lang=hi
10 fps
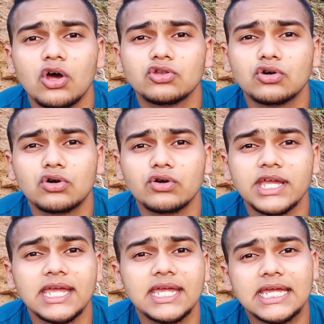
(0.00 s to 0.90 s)
तो
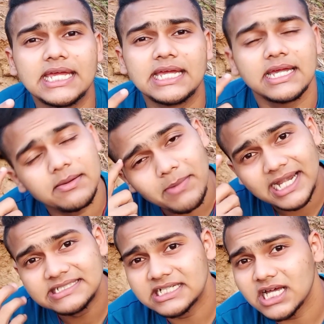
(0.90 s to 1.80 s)
यही
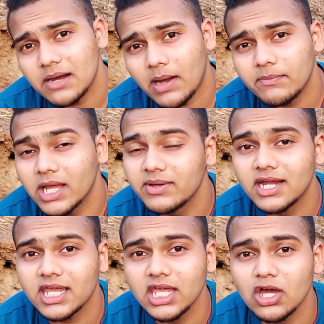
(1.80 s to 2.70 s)
माइंड सेट आप अपना भी
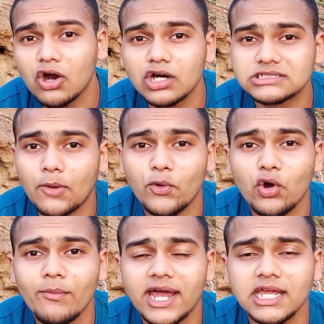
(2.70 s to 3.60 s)
रखिए और सांपों
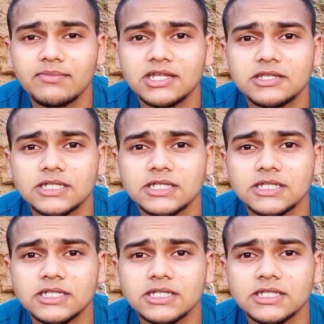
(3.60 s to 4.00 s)
को मारिए बंद